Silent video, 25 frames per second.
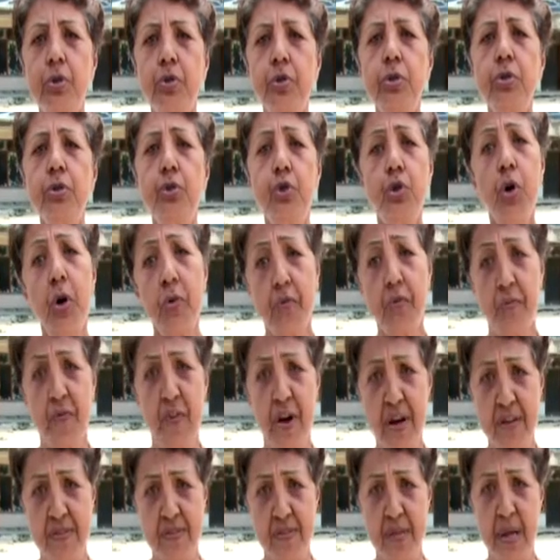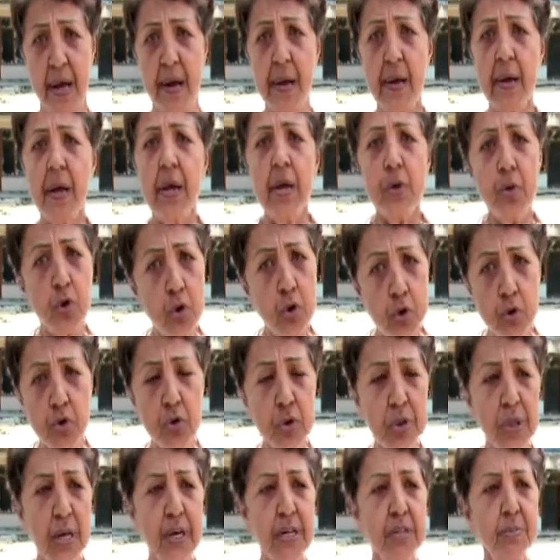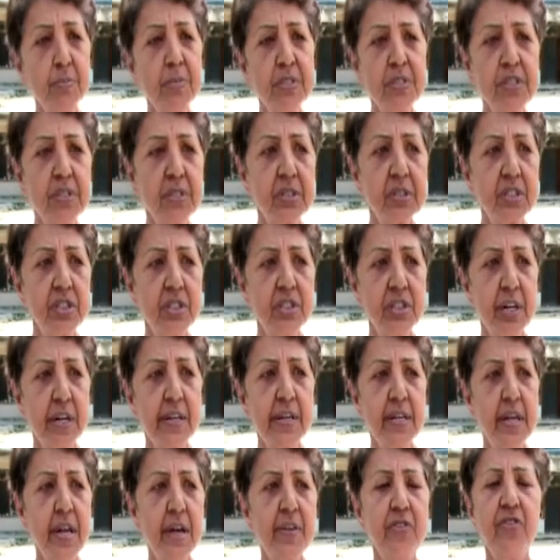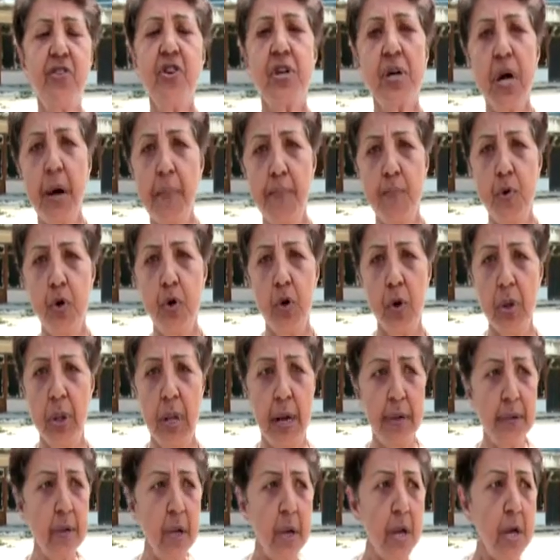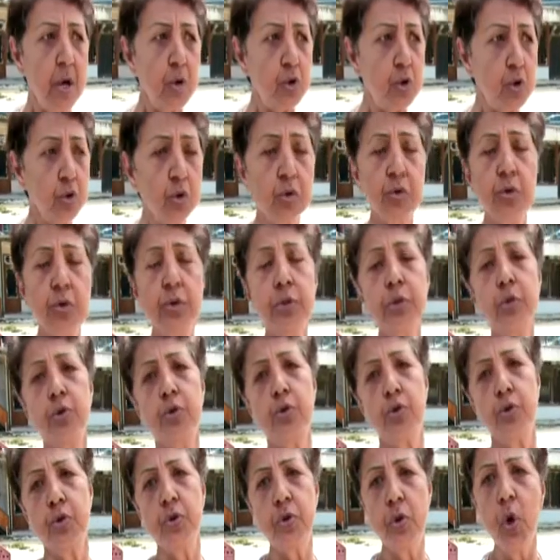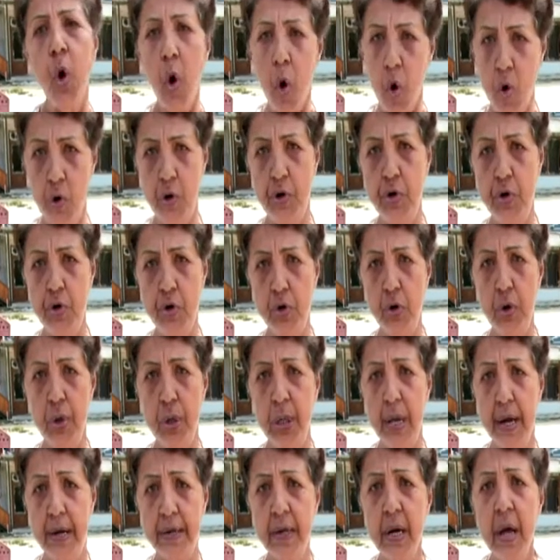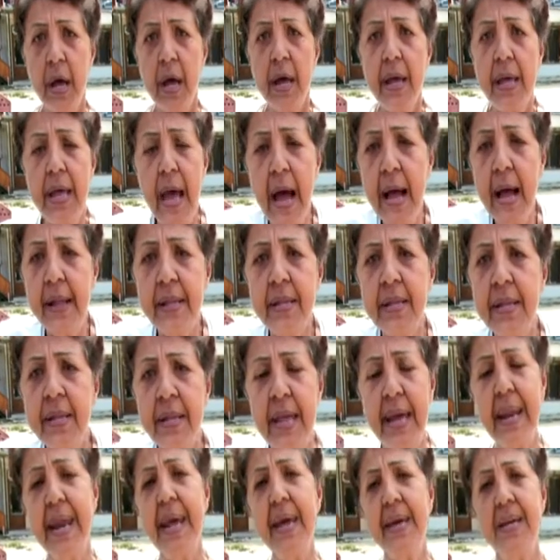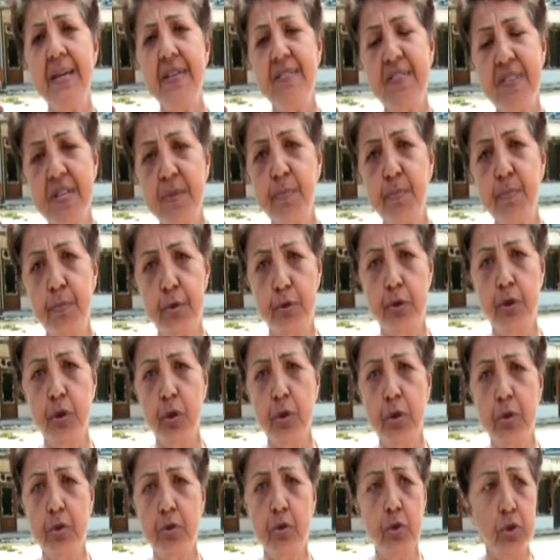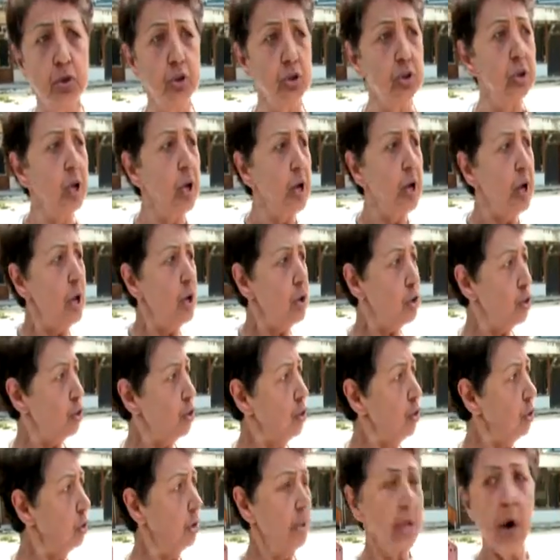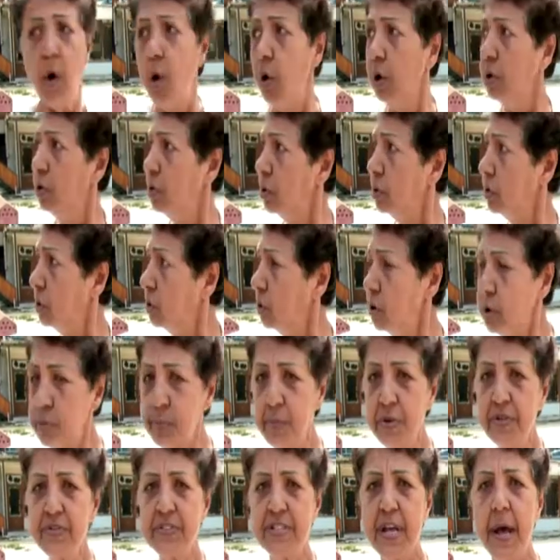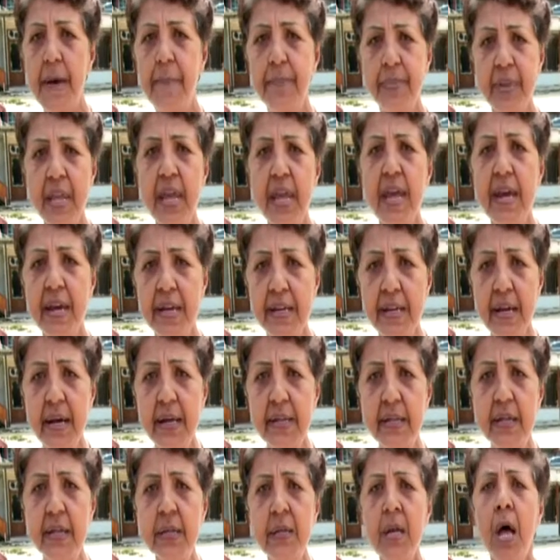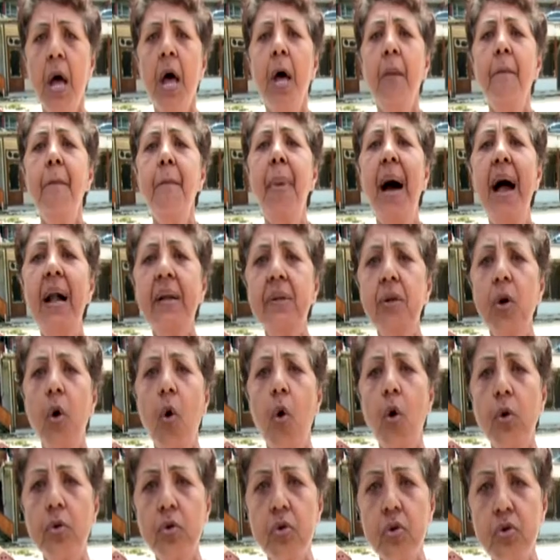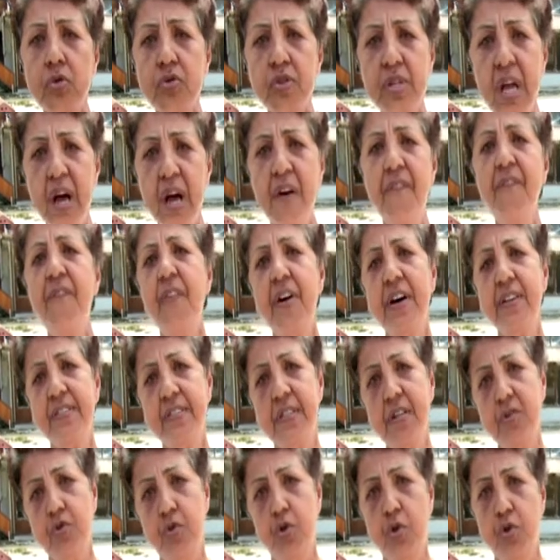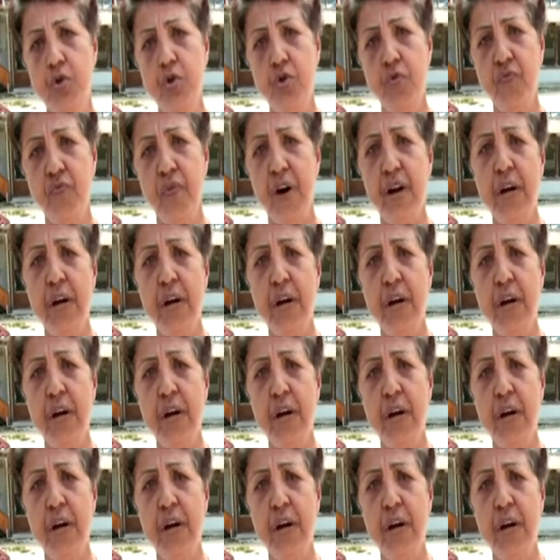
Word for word: çocuk çok fazla. Çocuklarımız dışarıya çıkamıyorlar. Şunun üstünde oynuyorlar. Yani nereye gitsin bu çoluk çocuk? Şurada oturduğumuz semtte inanın belki 30'dan fazla çocuk